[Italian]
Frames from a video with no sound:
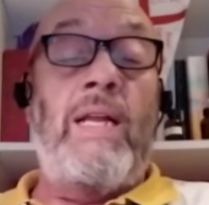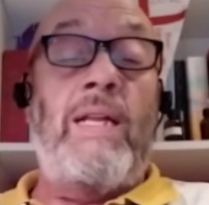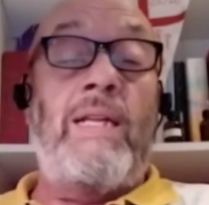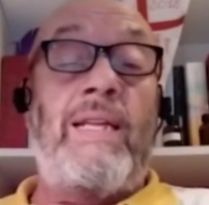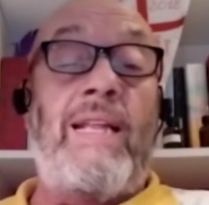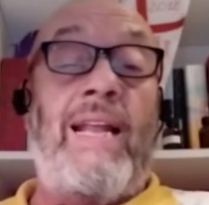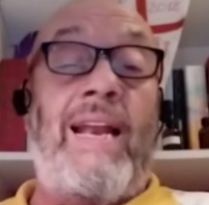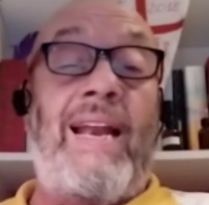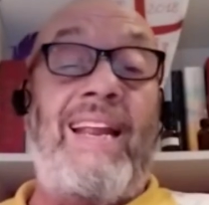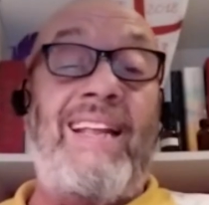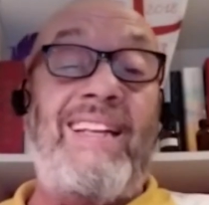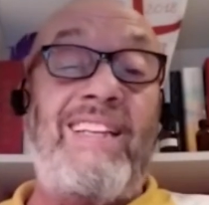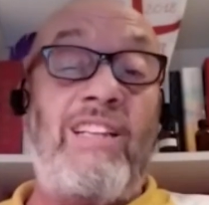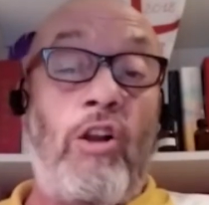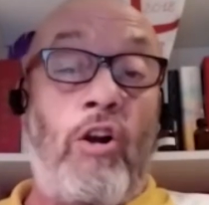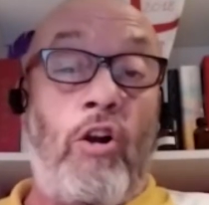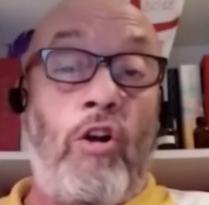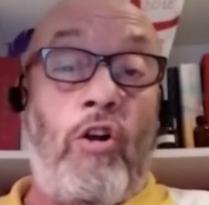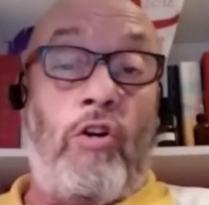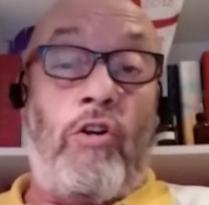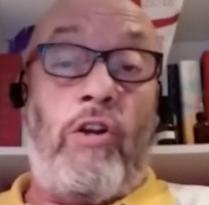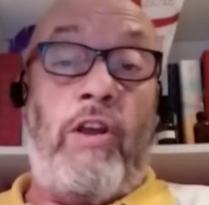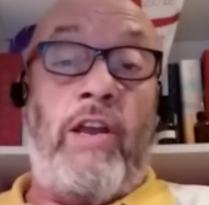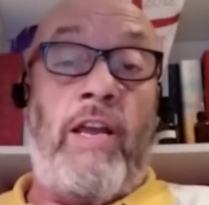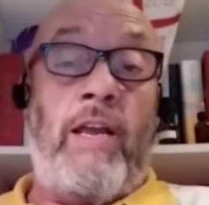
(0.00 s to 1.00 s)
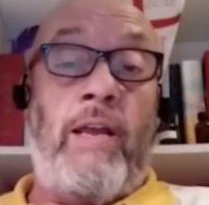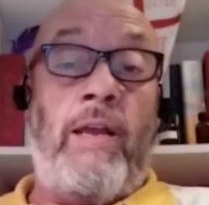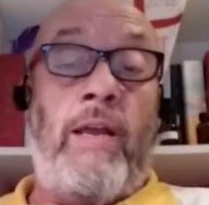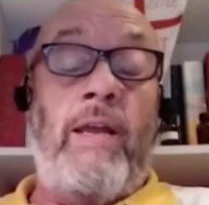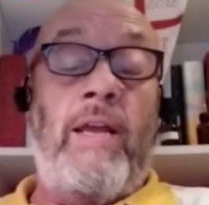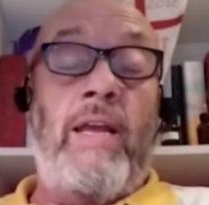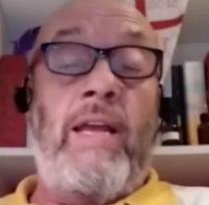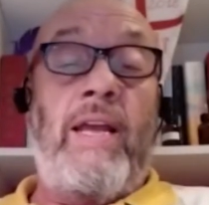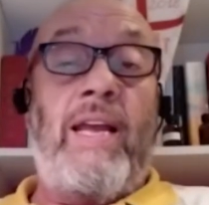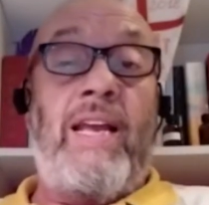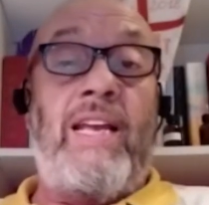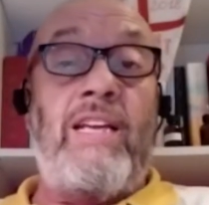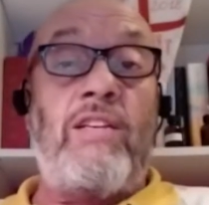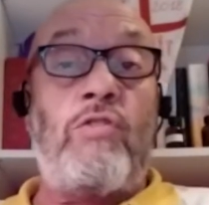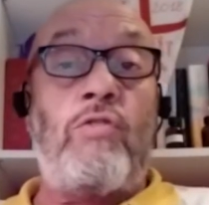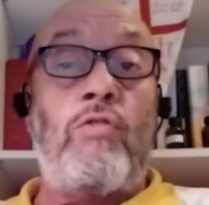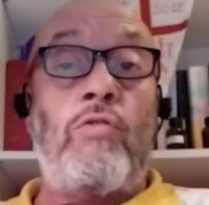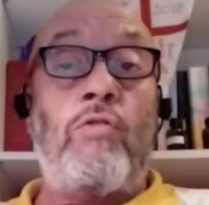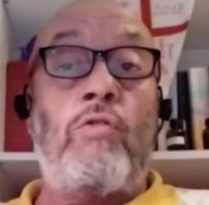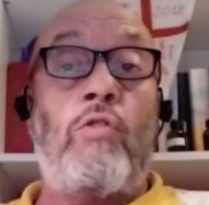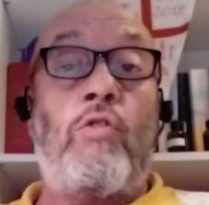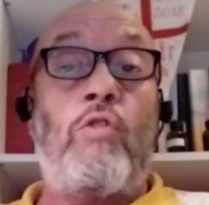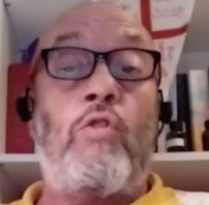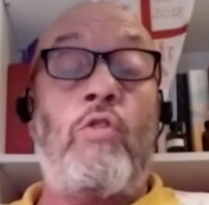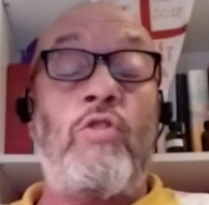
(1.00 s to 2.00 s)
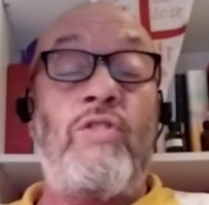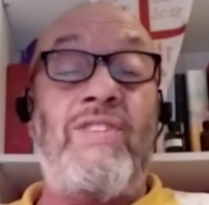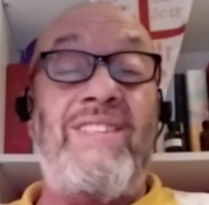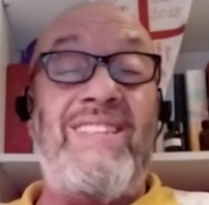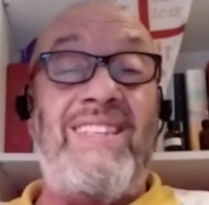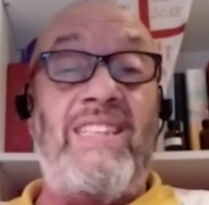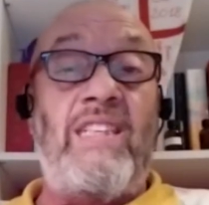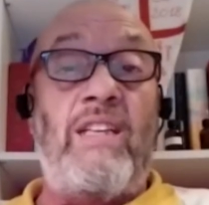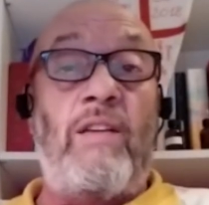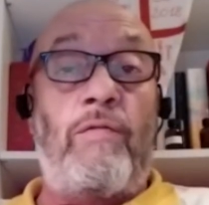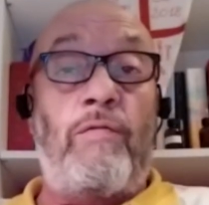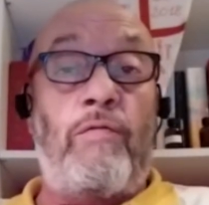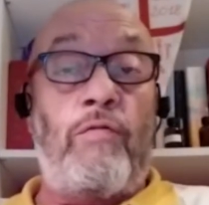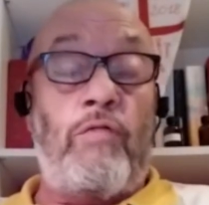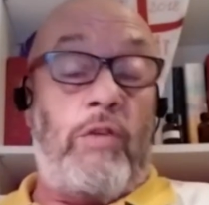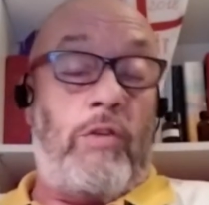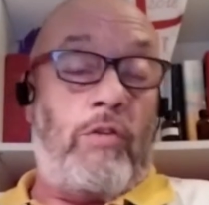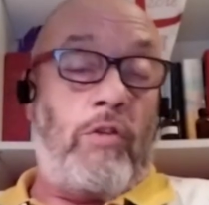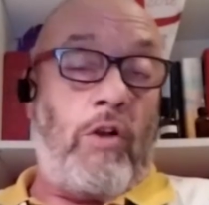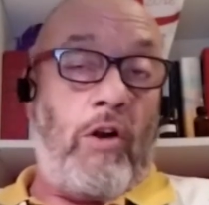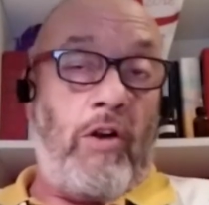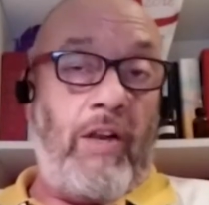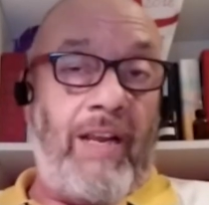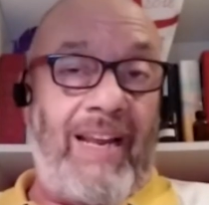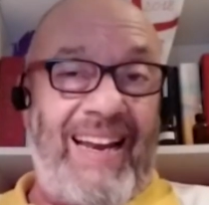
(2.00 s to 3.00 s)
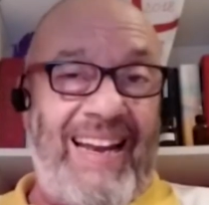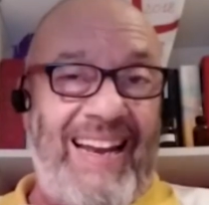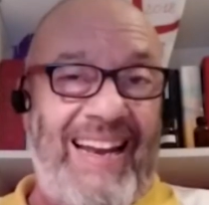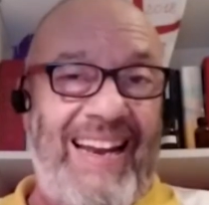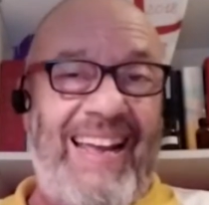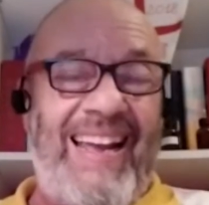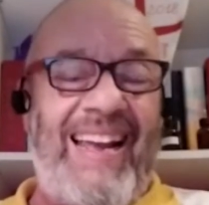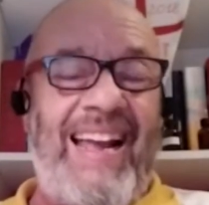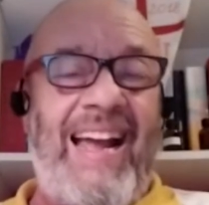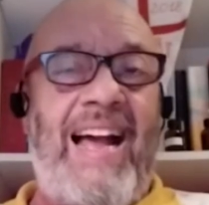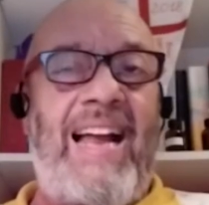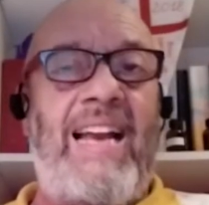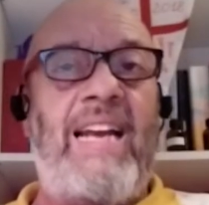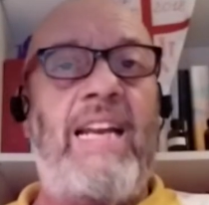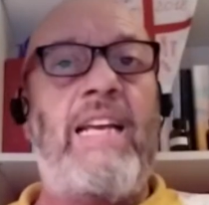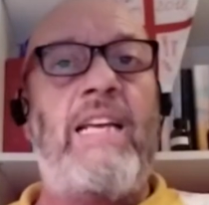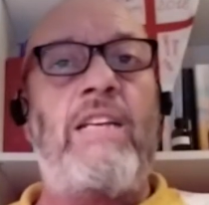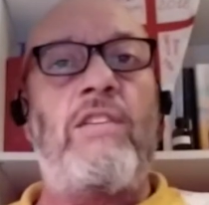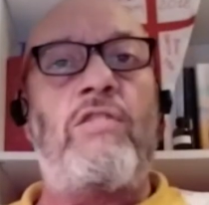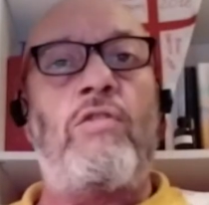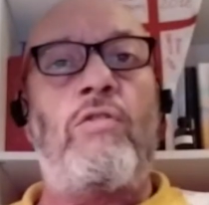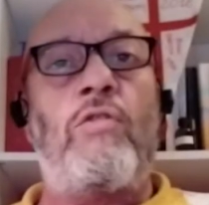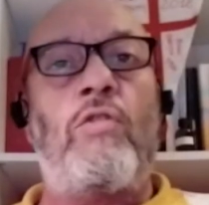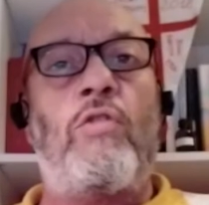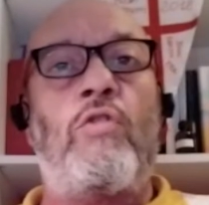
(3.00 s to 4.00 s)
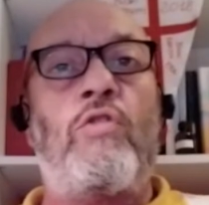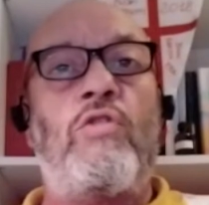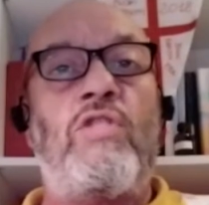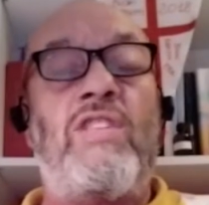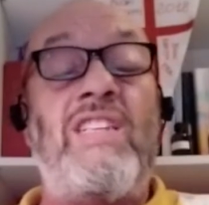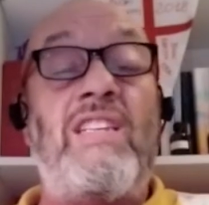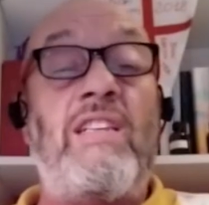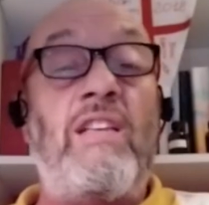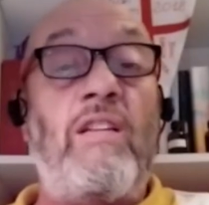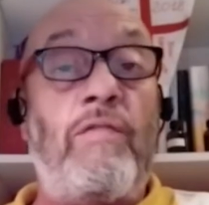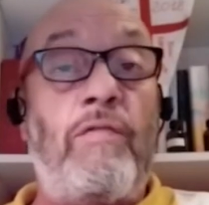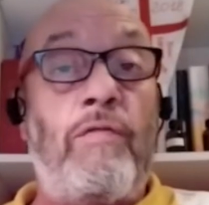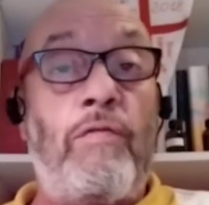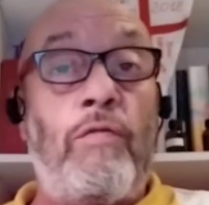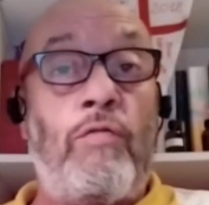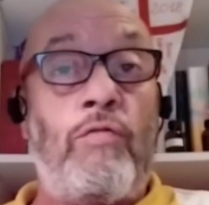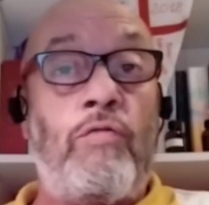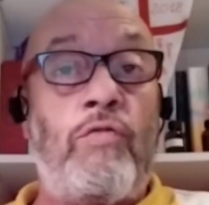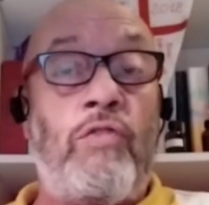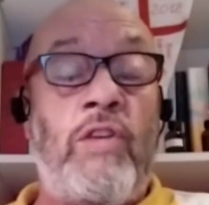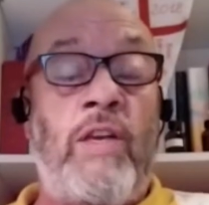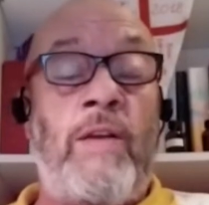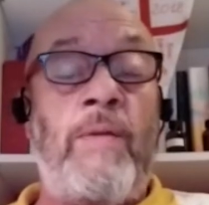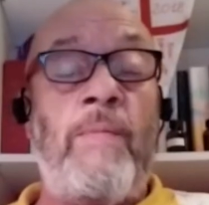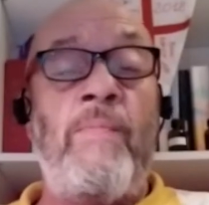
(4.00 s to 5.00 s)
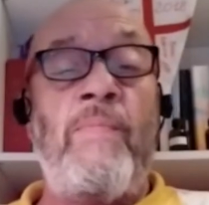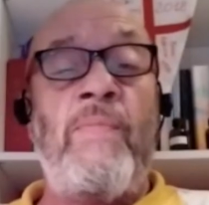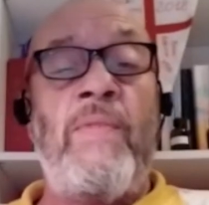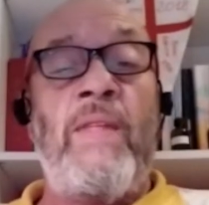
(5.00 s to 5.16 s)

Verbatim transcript: delle droghe che sono così diffuse, droghe illegali che sono così diffuse